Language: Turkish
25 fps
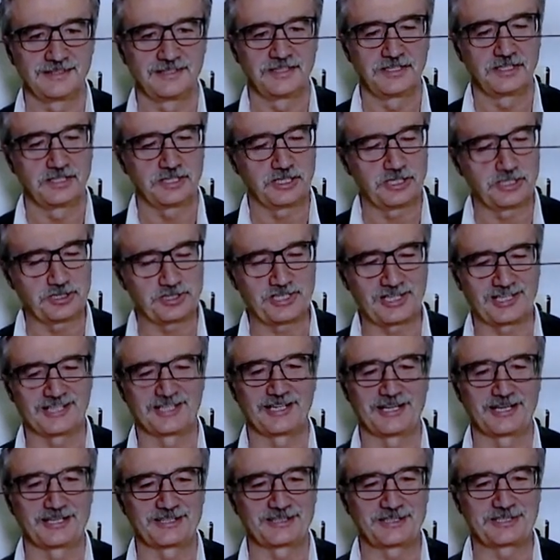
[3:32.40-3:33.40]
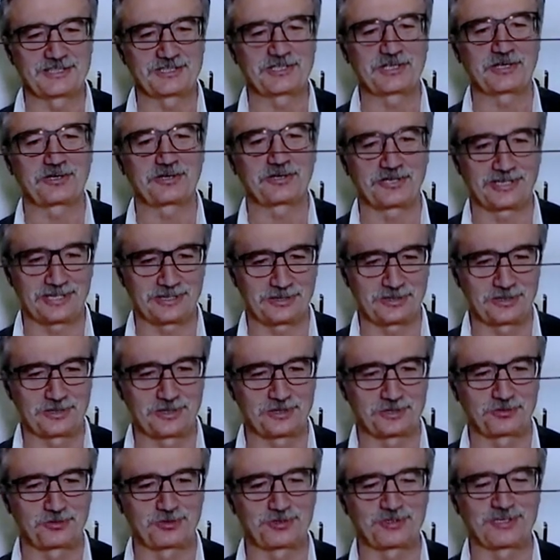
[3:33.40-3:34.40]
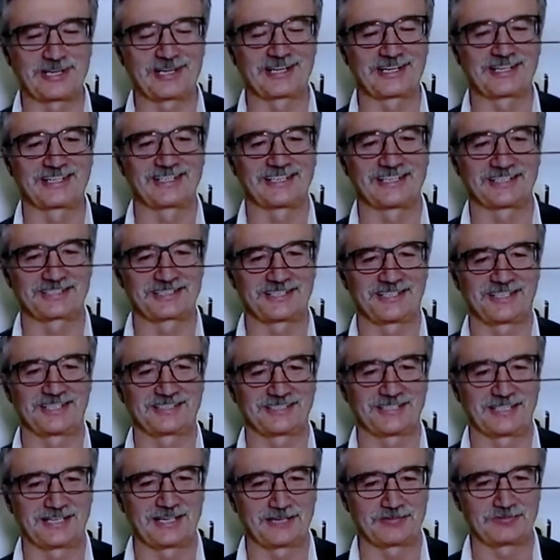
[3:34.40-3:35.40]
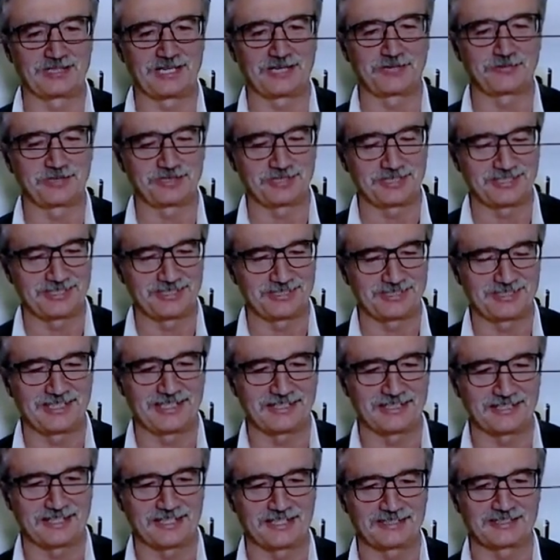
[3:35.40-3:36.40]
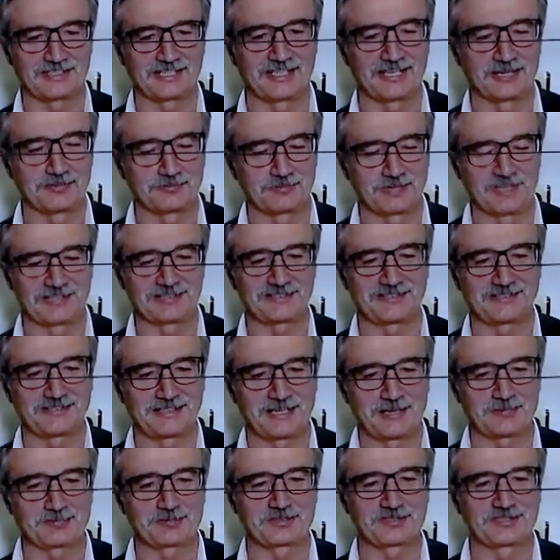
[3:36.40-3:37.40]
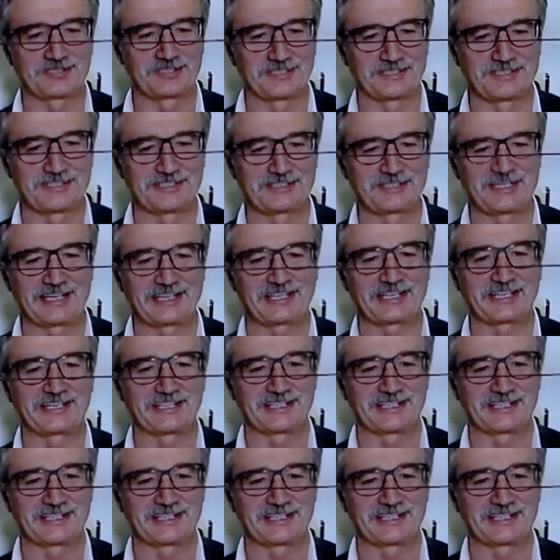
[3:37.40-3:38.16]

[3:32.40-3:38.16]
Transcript: İnşallah. Teşekkür ediyoruz. Bütün arkadaşlara selamlar, bizi izleyenlere selamlar. Hepsinin tekerine